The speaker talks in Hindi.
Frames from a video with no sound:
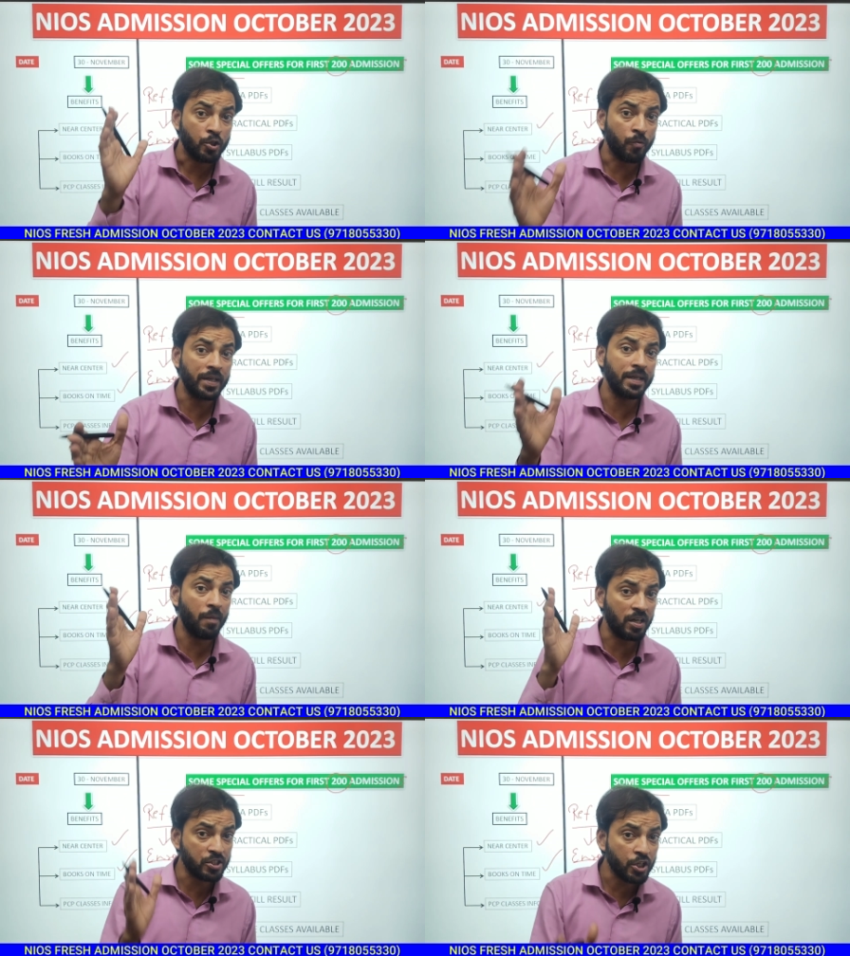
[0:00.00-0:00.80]
ट्वेंटी
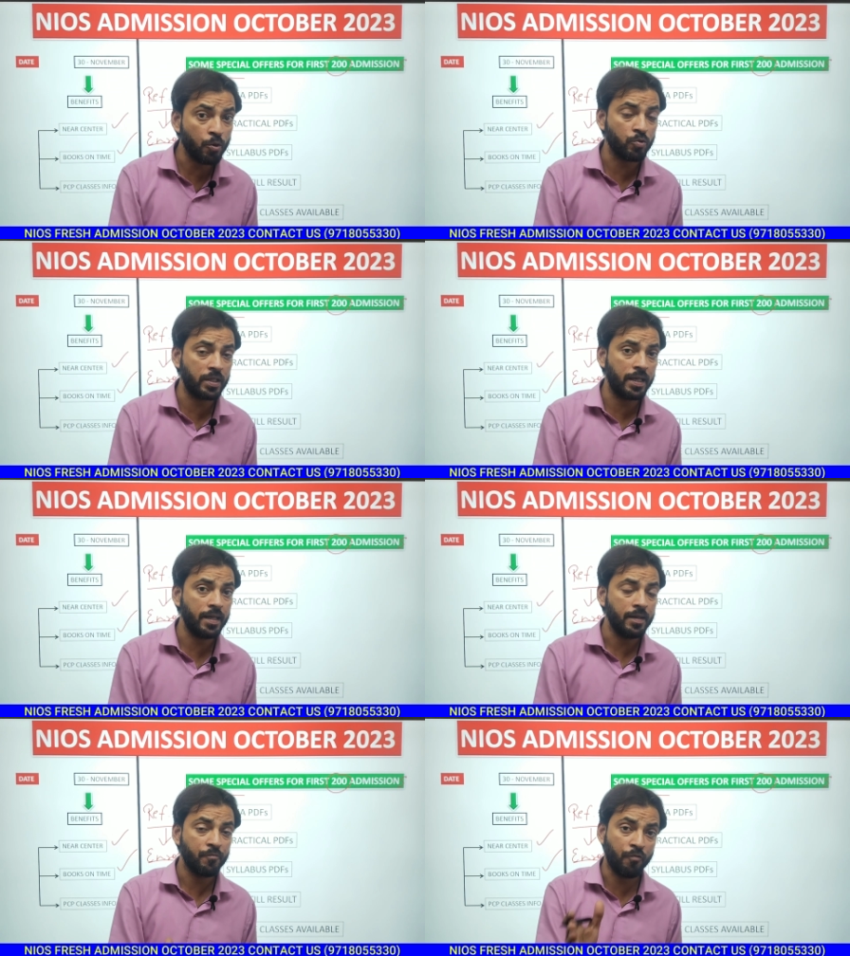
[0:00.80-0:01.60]
मार्क्स के होते
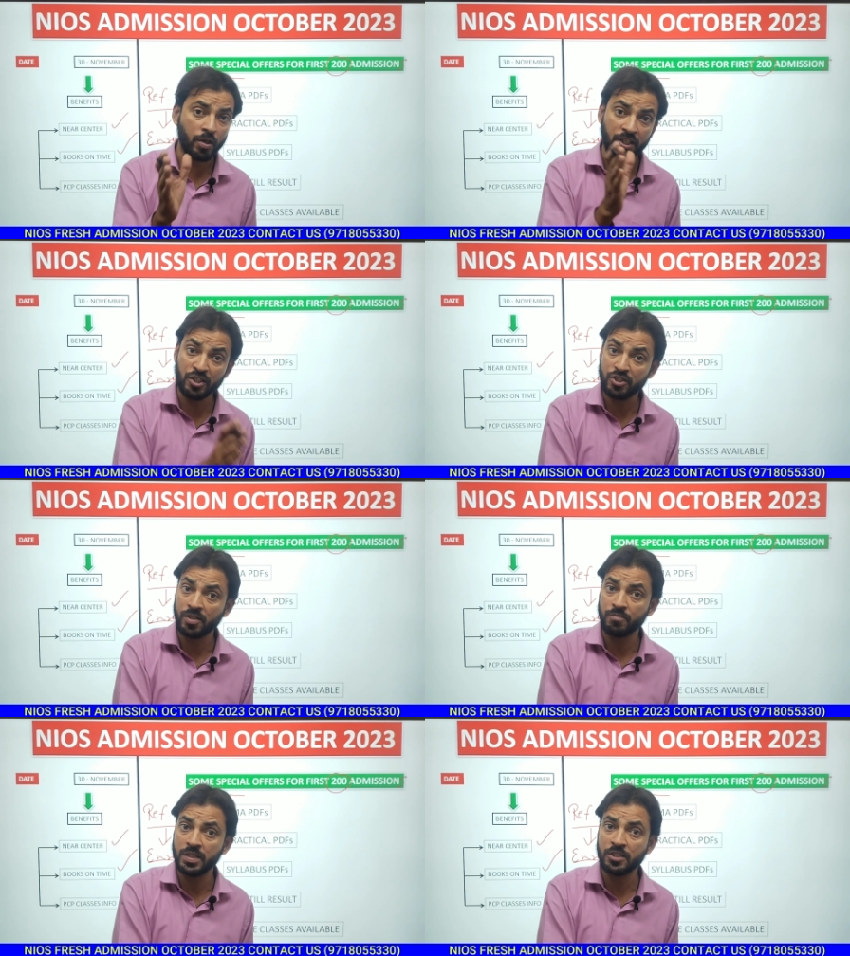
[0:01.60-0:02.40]
हैं फॉर ईच
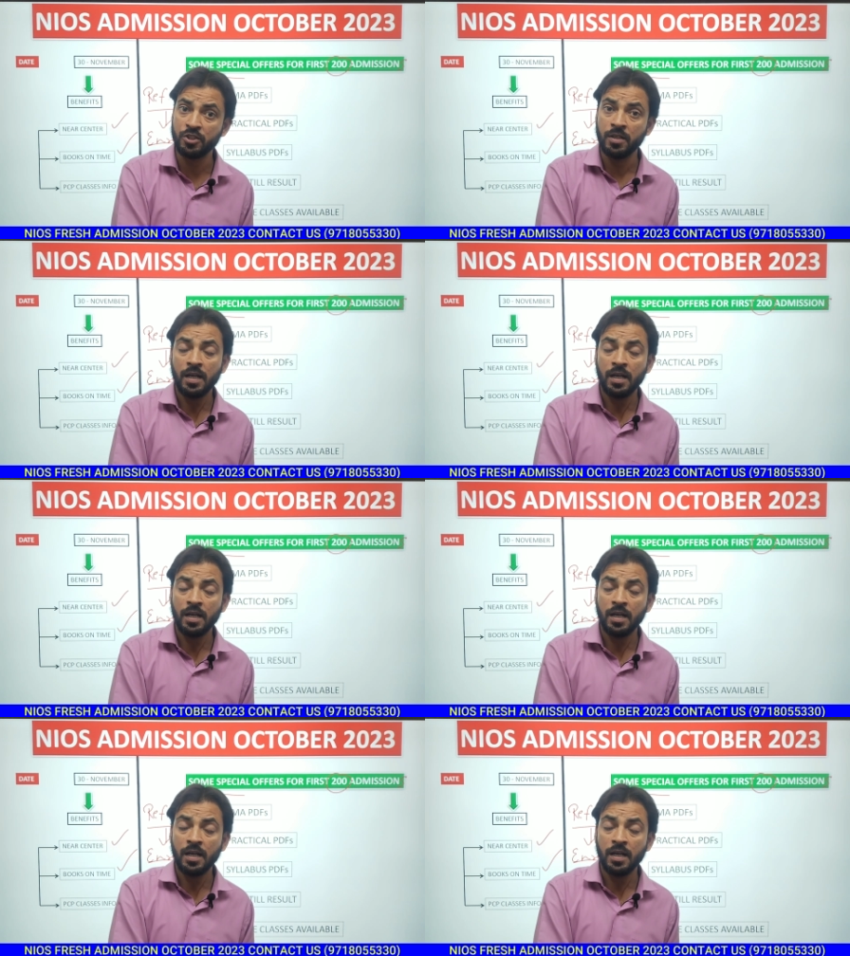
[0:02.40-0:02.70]
सब्जेक्ट